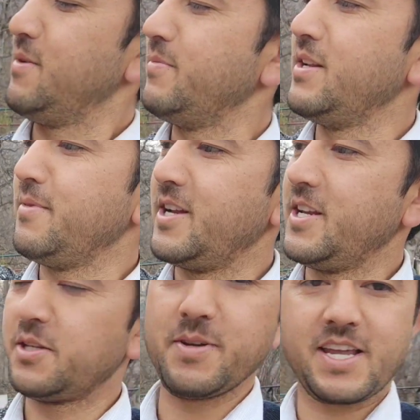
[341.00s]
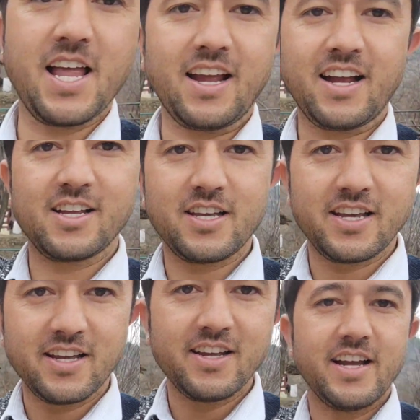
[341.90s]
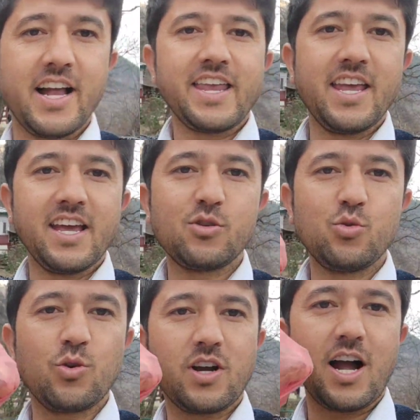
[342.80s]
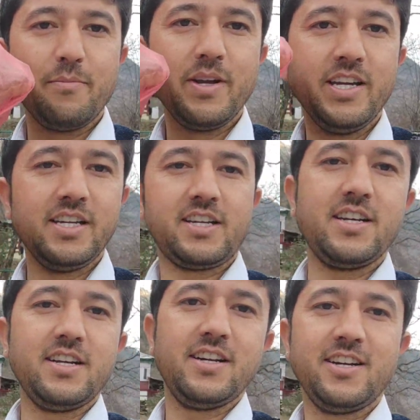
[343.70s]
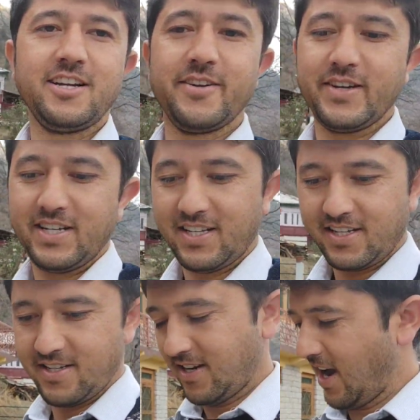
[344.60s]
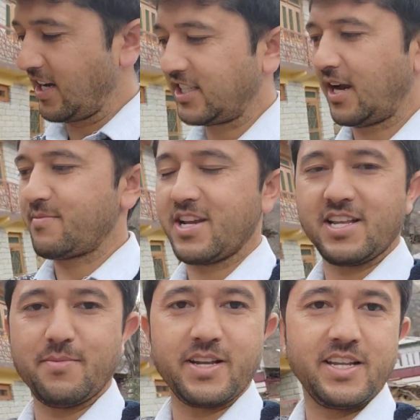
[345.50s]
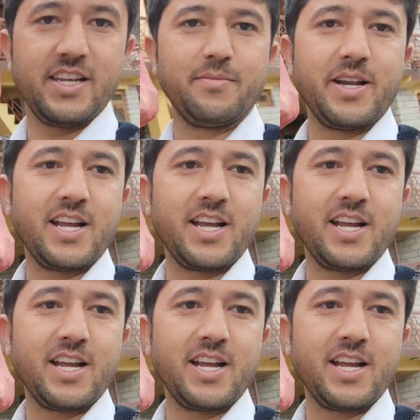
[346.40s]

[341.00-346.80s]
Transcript: मम्मी ने मेरे लिए इसमें क्या लगा है ये है सुक्का मीट आज शाम के लिए मेरे लिए ये